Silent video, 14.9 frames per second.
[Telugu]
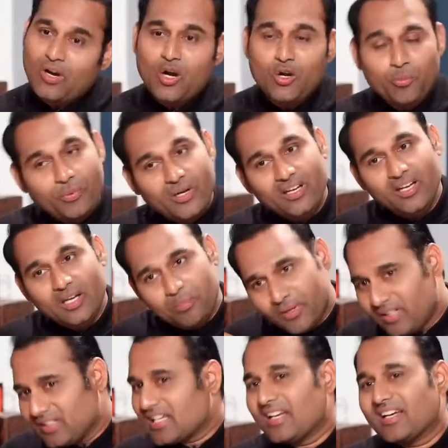వాళ్ళు పెట్టిన
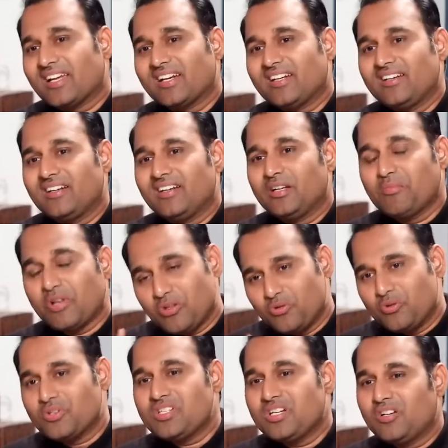పేరు చాలా కరెక్ట్ అండి మనం
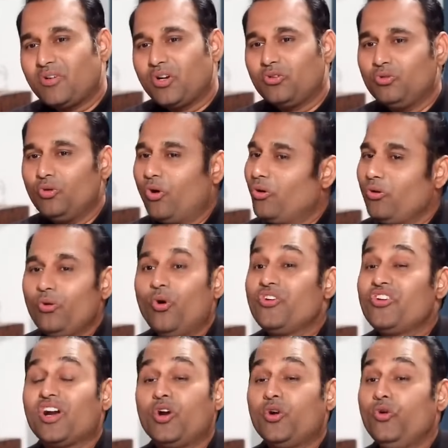దోశ వాళ్ళు దోష
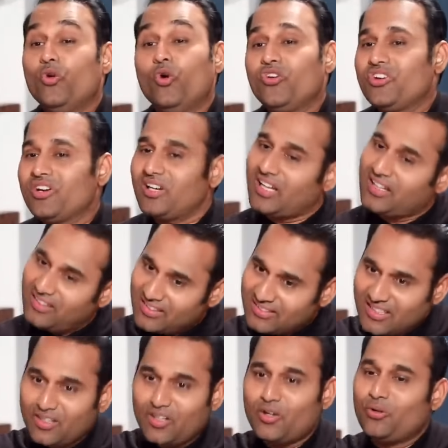దోష అంటే అది
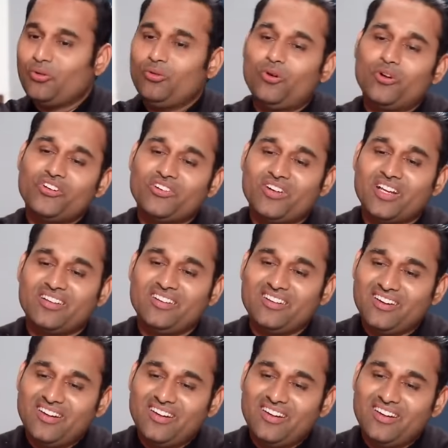నిజంగా దోషమే అది